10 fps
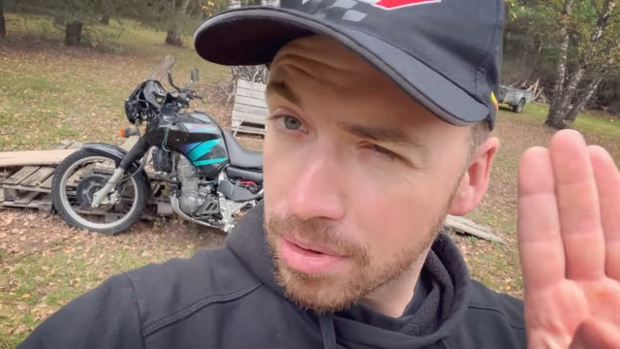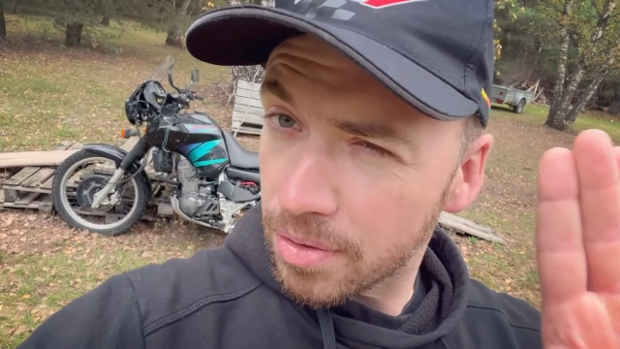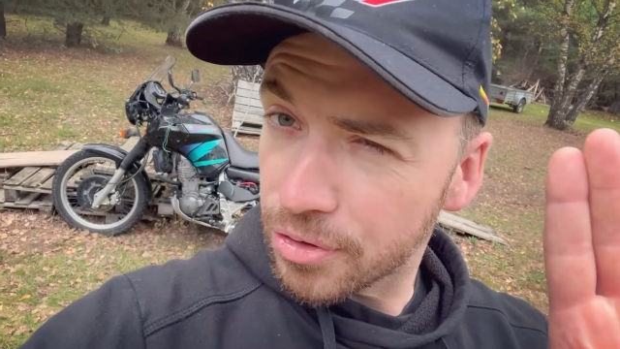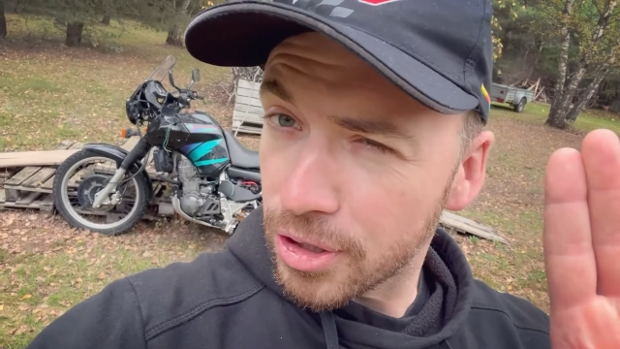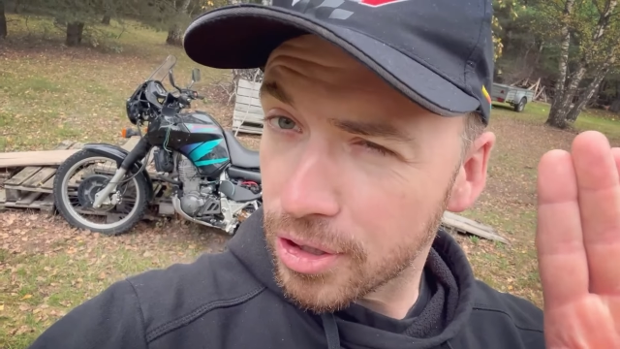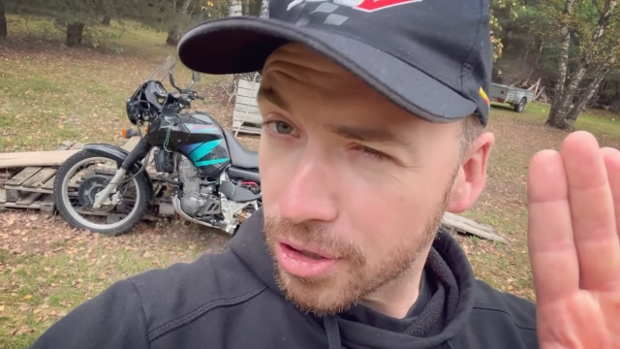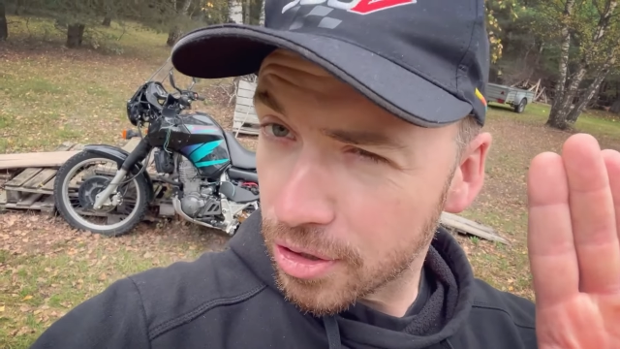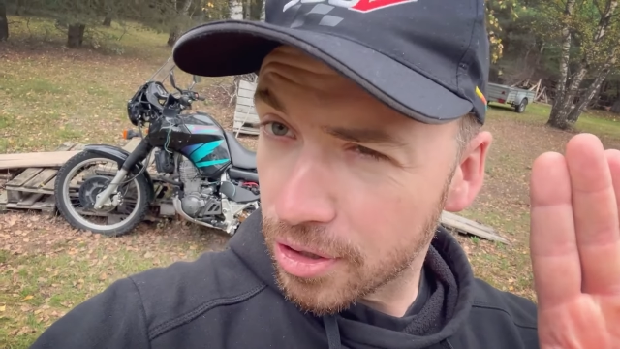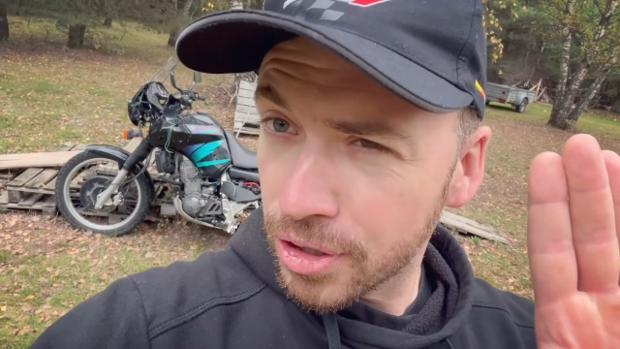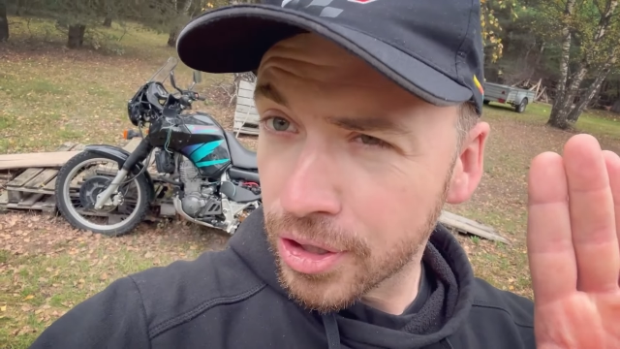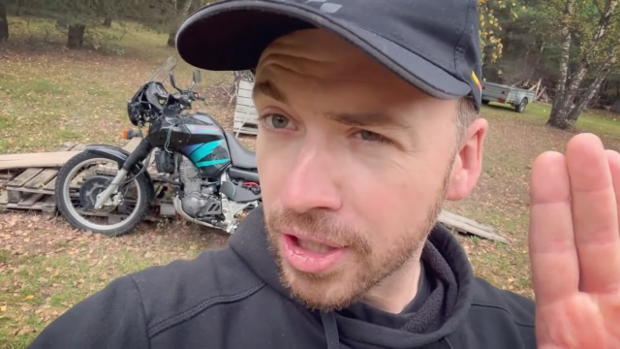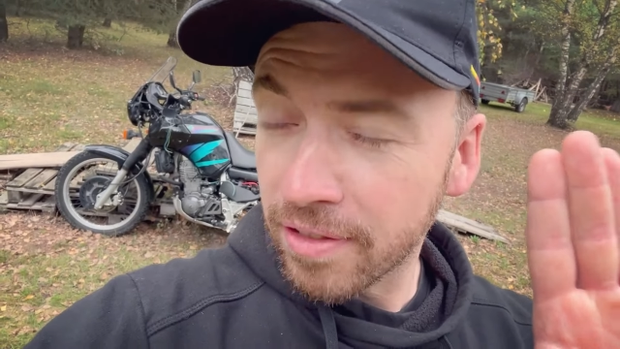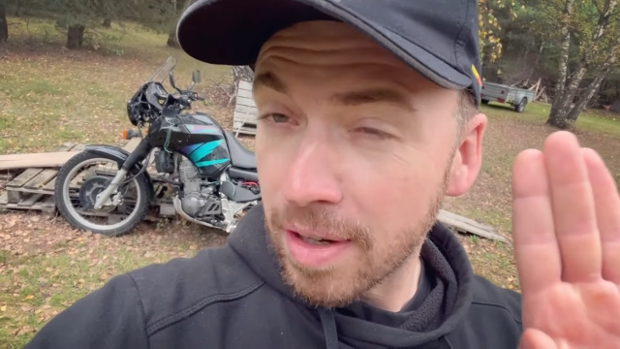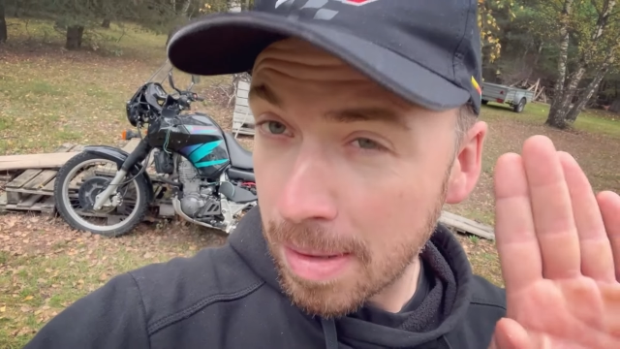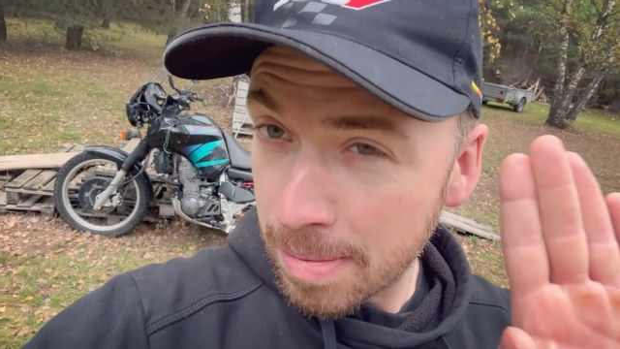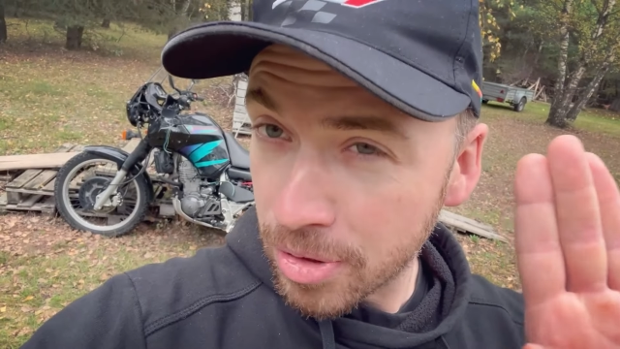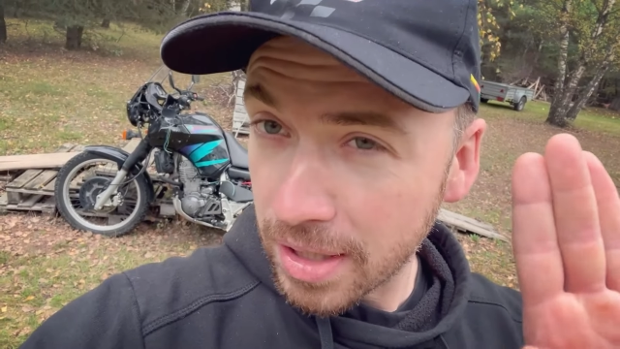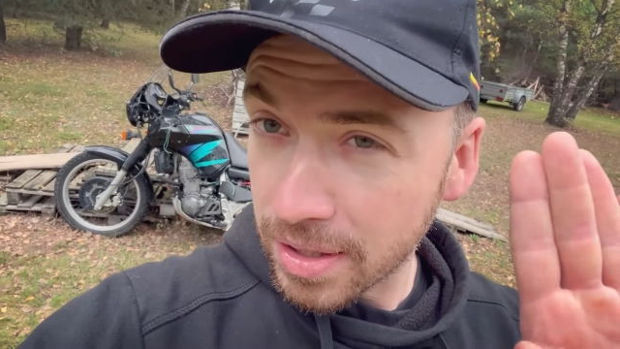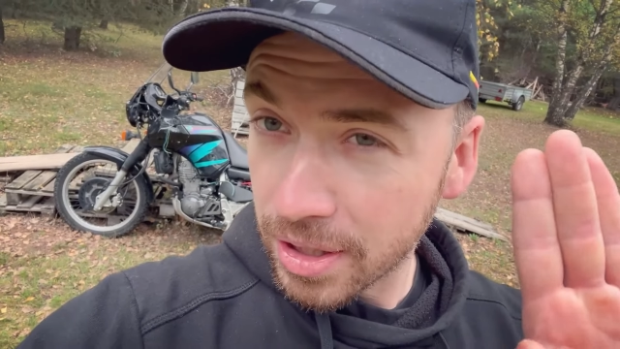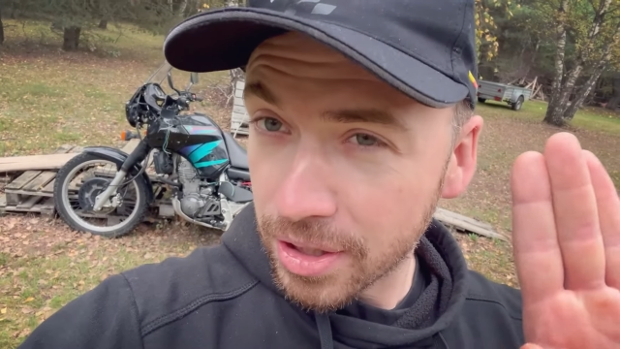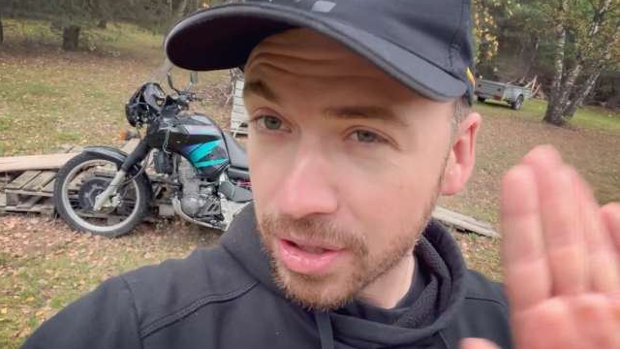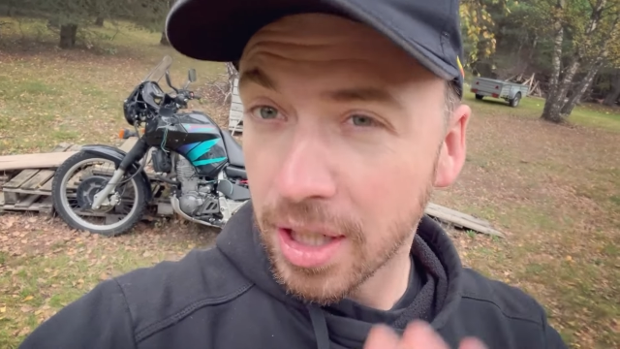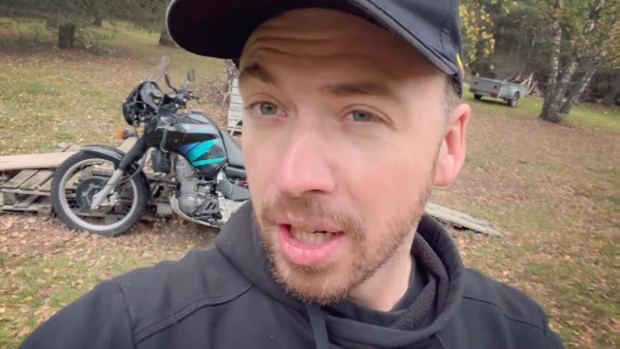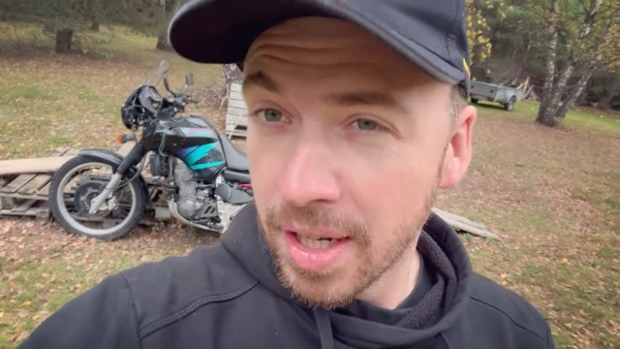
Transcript: To wszystko dojrzewa, mam czas jeszcze.